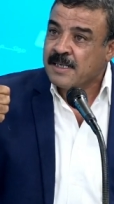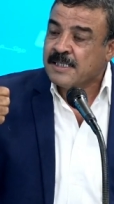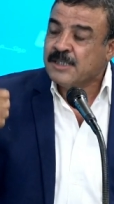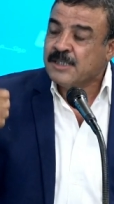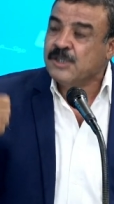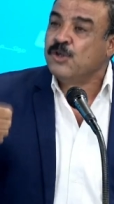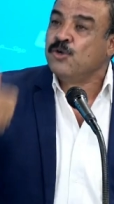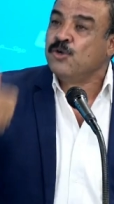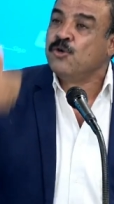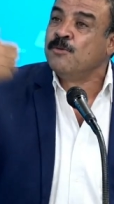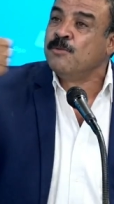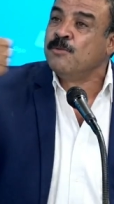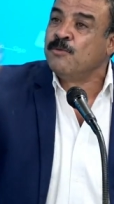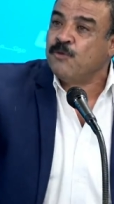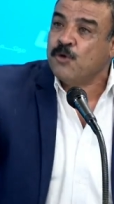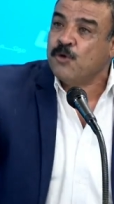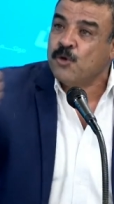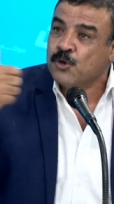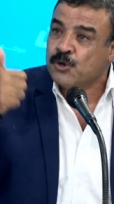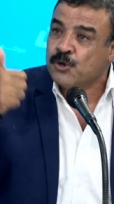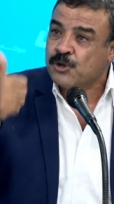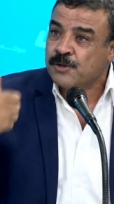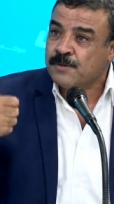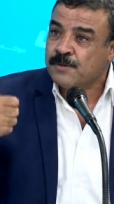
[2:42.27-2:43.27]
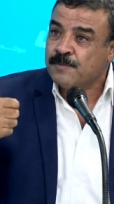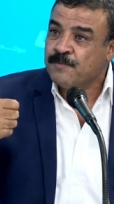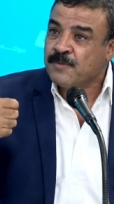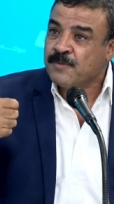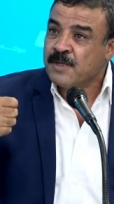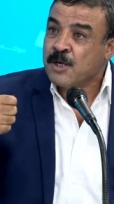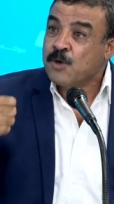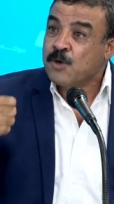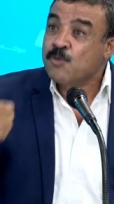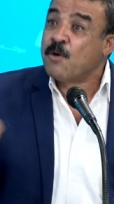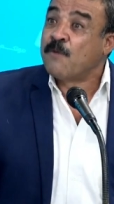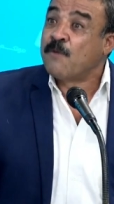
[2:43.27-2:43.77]
نزيدوهم الفلوس
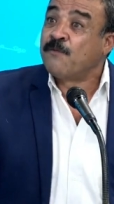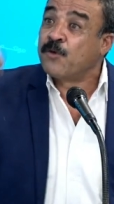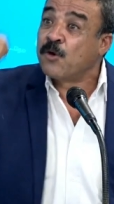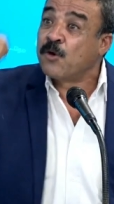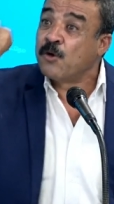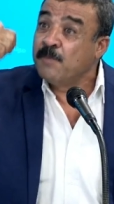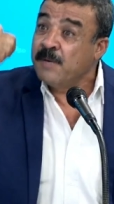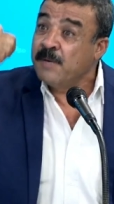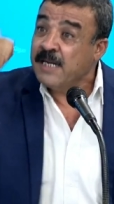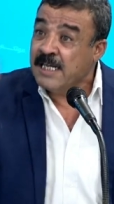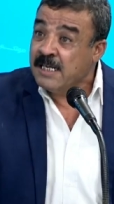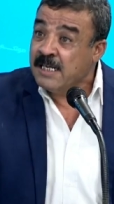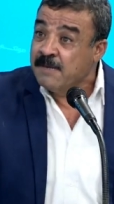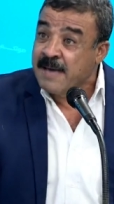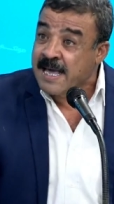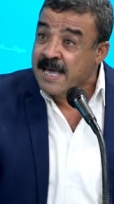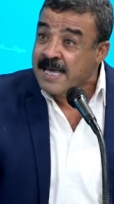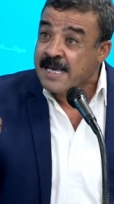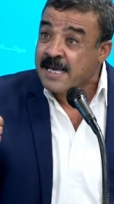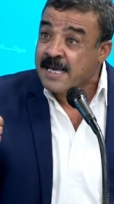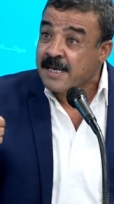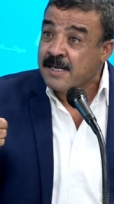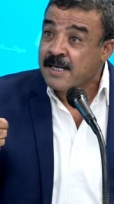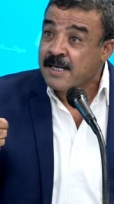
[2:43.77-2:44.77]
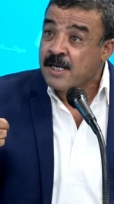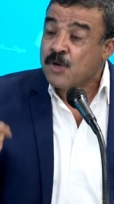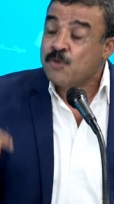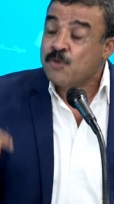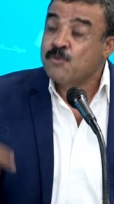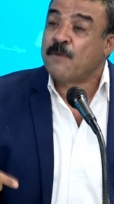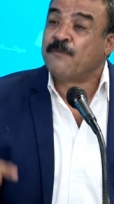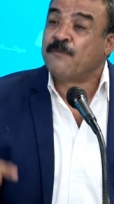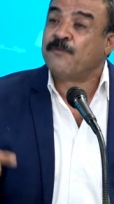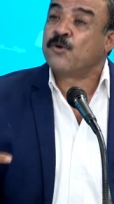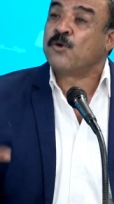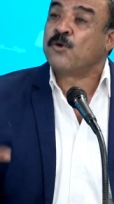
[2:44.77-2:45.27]
نوفروا لهم الحمايه
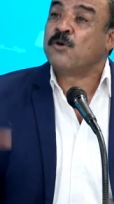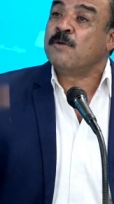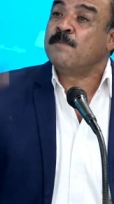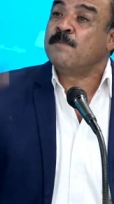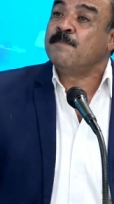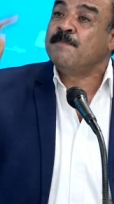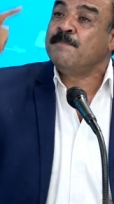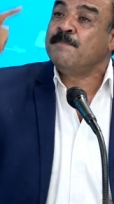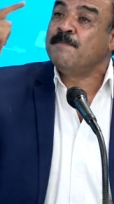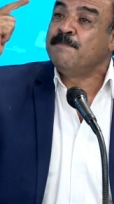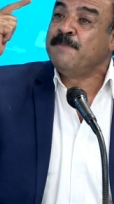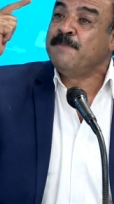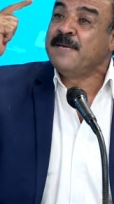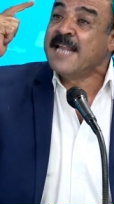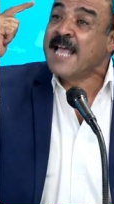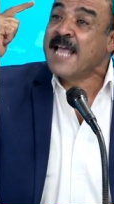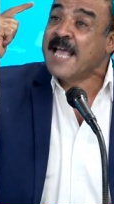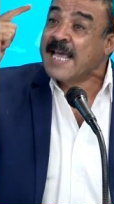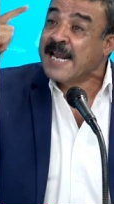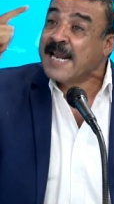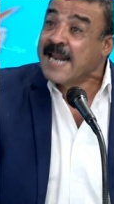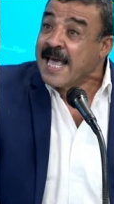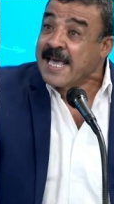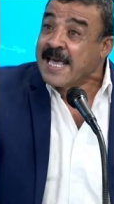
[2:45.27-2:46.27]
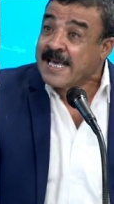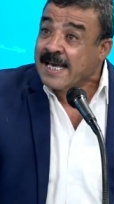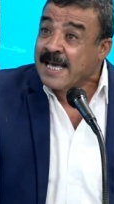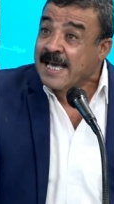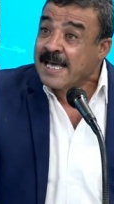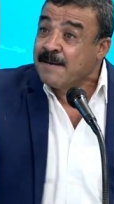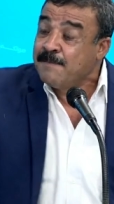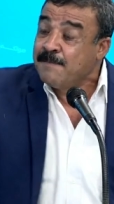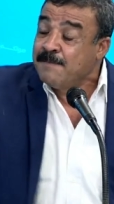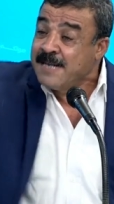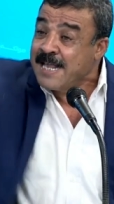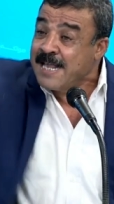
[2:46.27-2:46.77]
نوفروا لهم بنايه
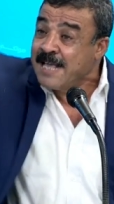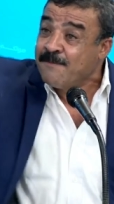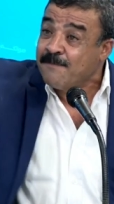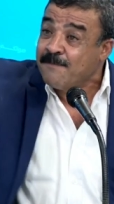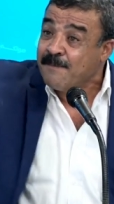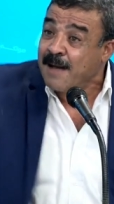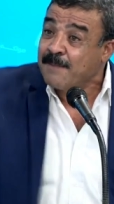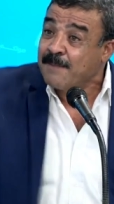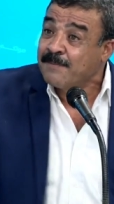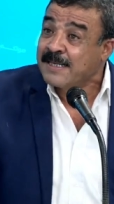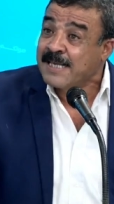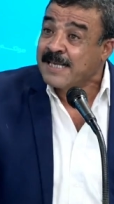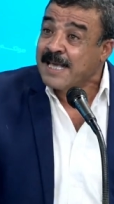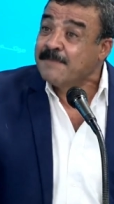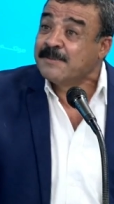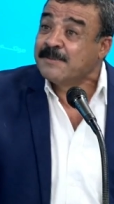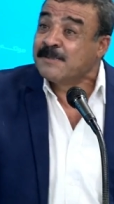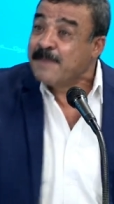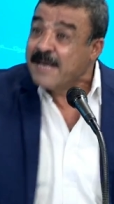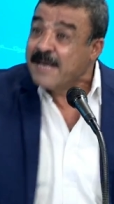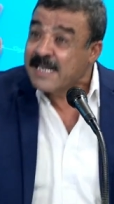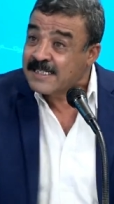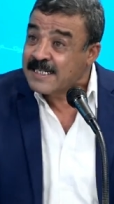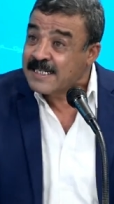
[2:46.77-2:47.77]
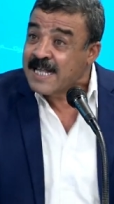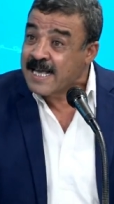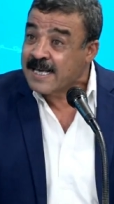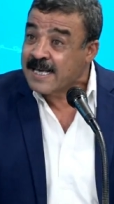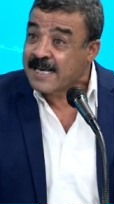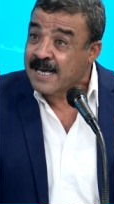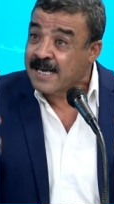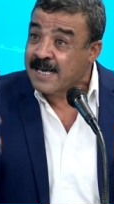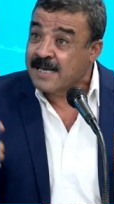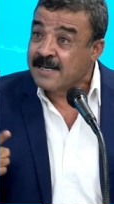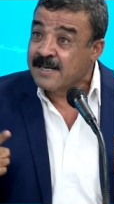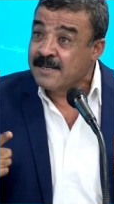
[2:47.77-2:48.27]
لائقه البنايه محمد الخامس ماهيش
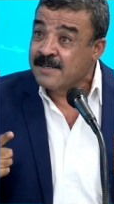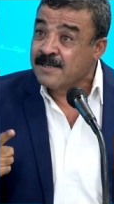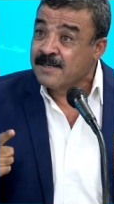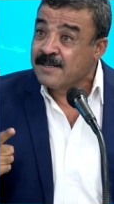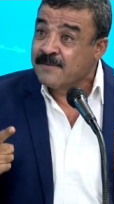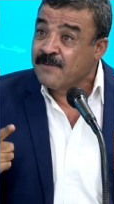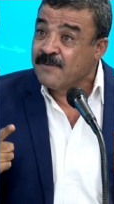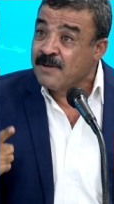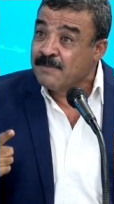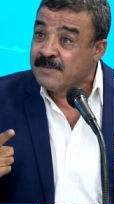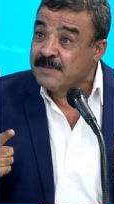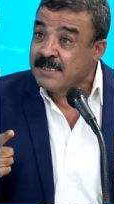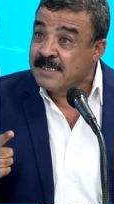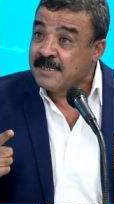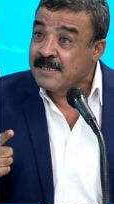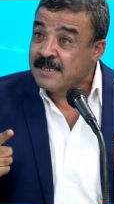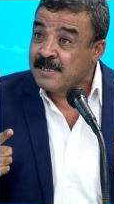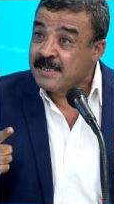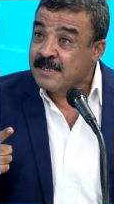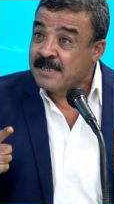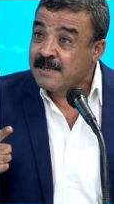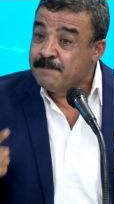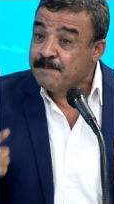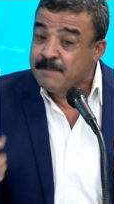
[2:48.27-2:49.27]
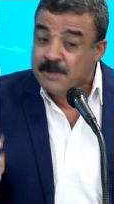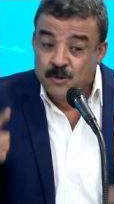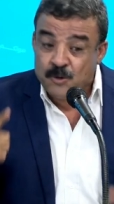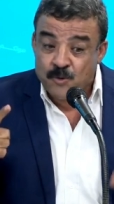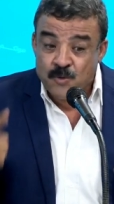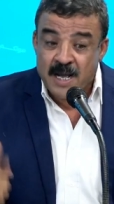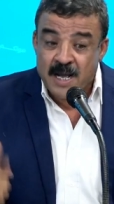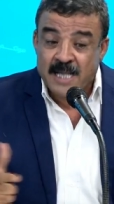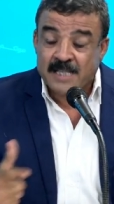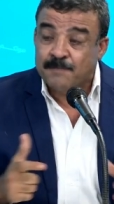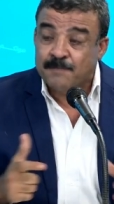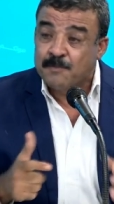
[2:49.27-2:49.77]
لائقه فهمني
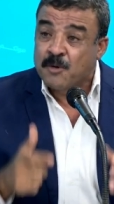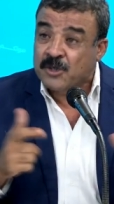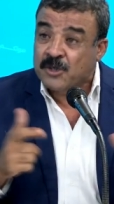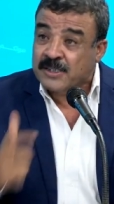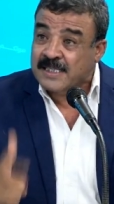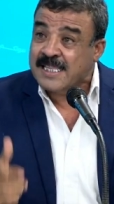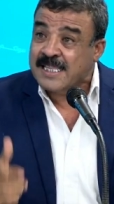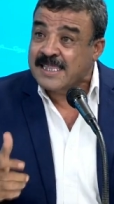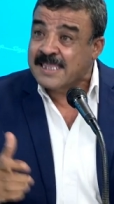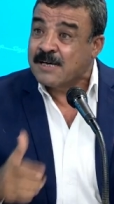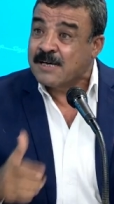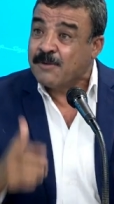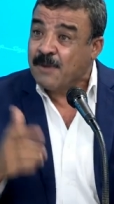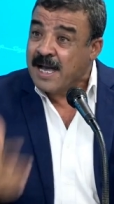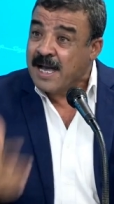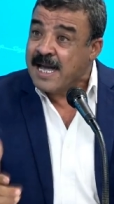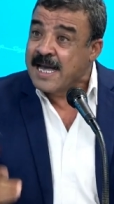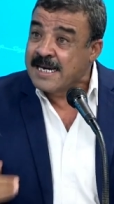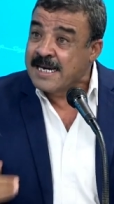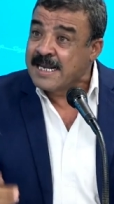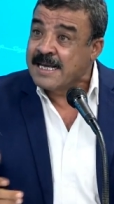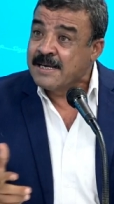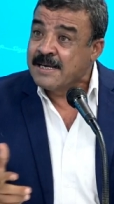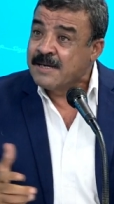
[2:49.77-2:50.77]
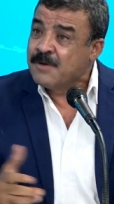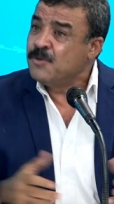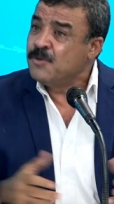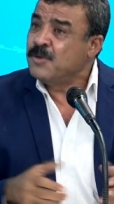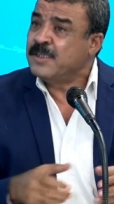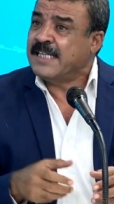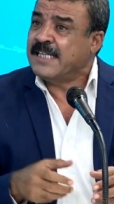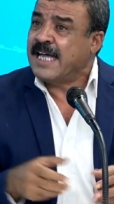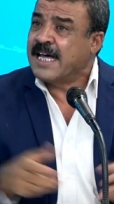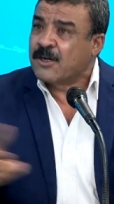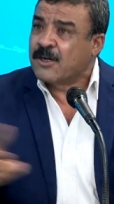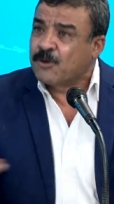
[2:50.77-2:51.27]
بروات مكتظه وحاله
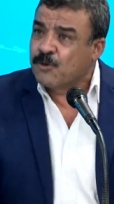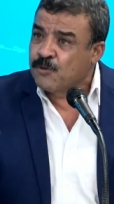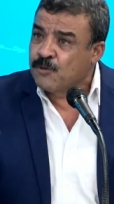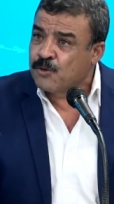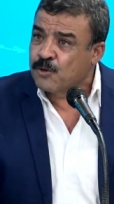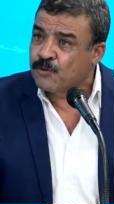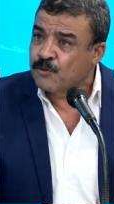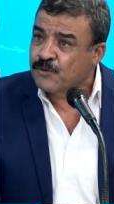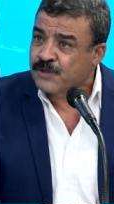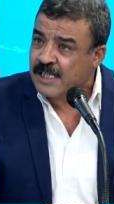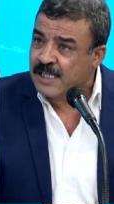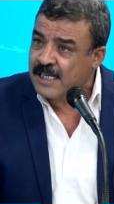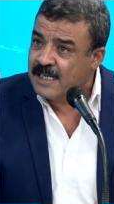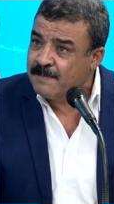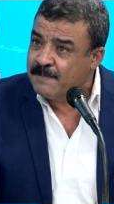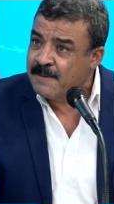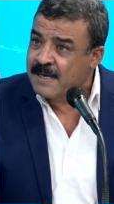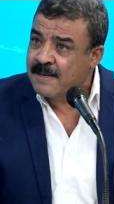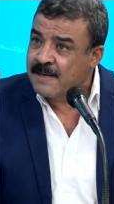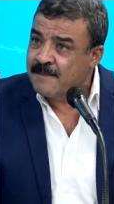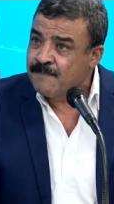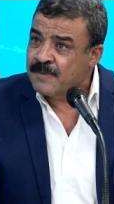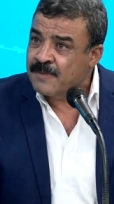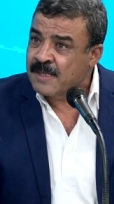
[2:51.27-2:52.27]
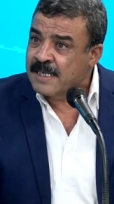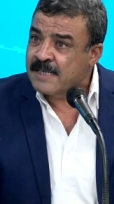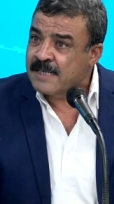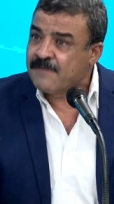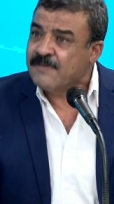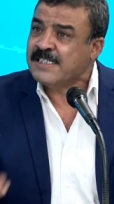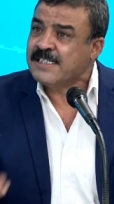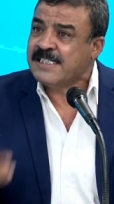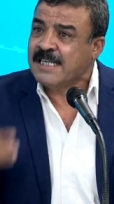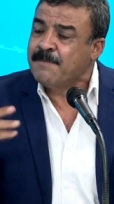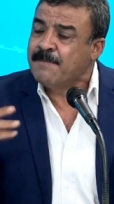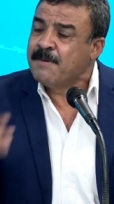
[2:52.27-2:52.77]
ويتحركوا في ظروف صعيبه
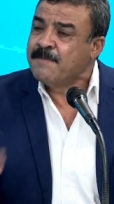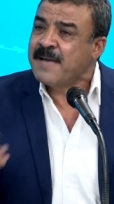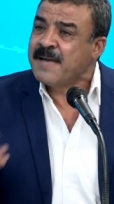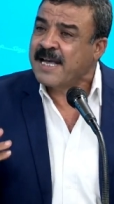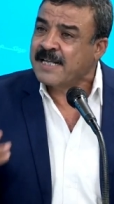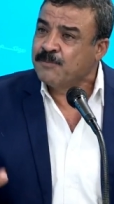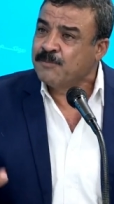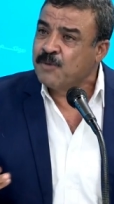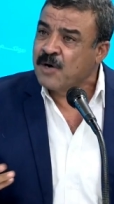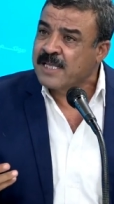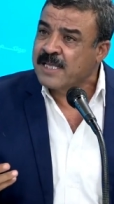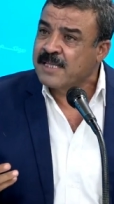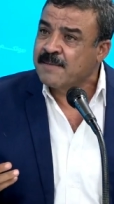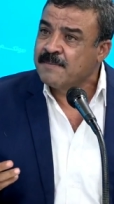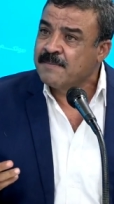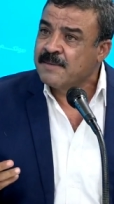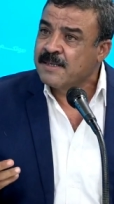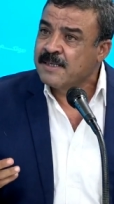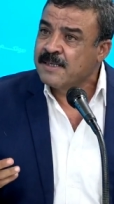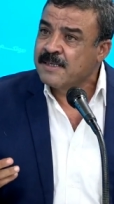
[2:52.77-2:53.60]
كيفاش تحبهم يخدموا هذا